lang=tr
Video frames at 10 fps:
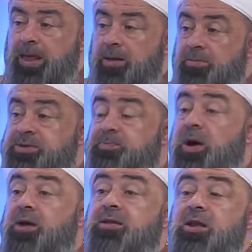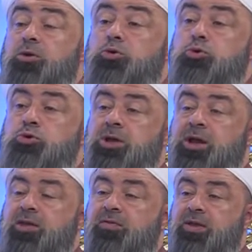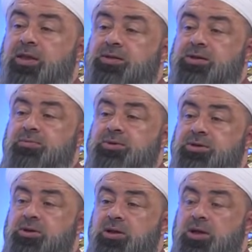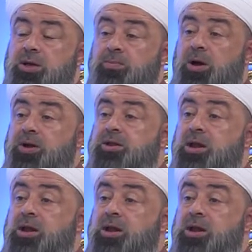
Biz partiler üstüyüz derdi Efendi Partiler